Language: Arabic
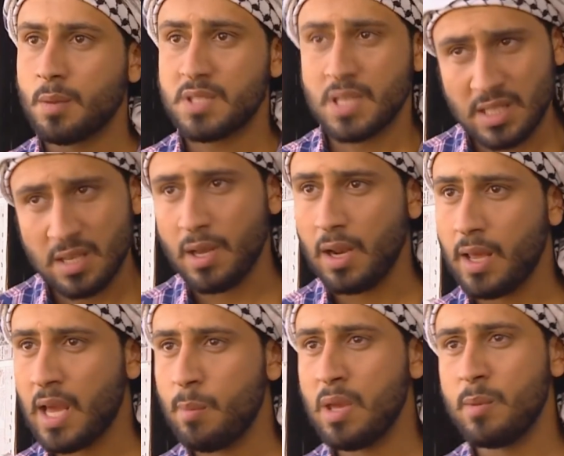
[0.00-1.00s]
تصدق بالله
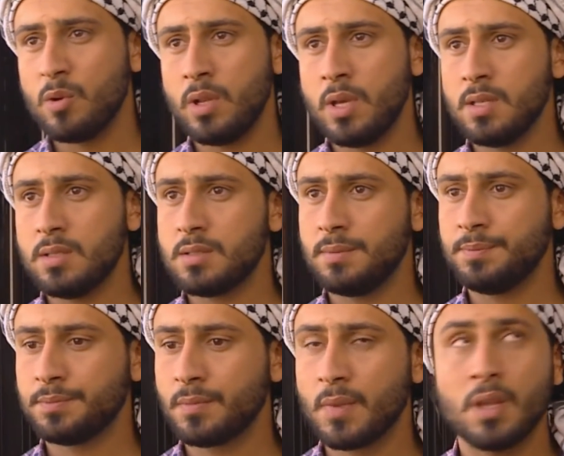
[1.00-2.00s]
يا عمي ابي يونس
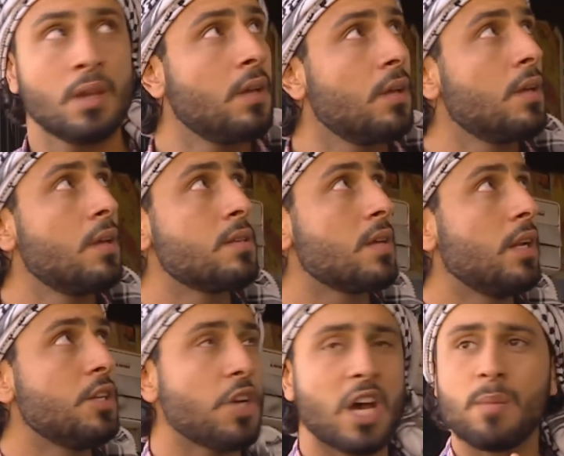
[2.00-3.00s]
صار
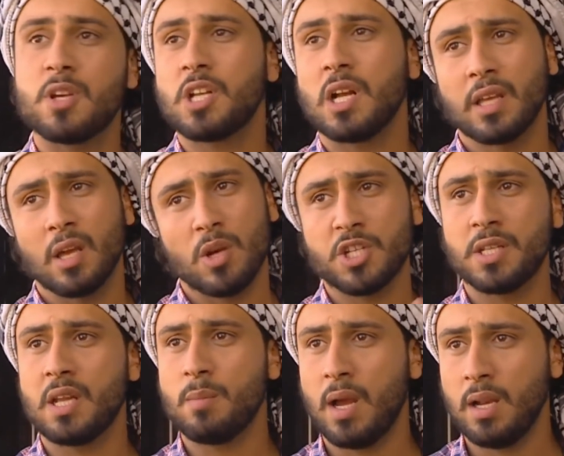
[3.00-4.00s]
لي شهر ما اشتغلت غير واجهت
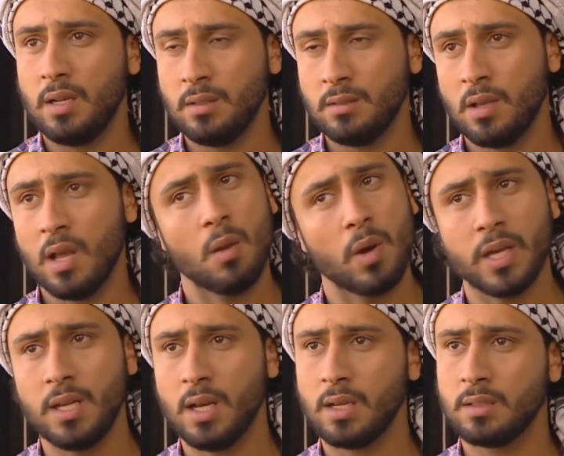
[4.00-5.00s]
هالمحل الله
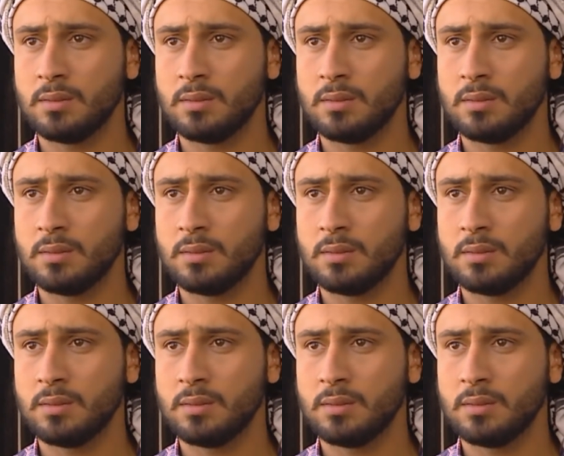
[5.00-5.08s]
وكيلك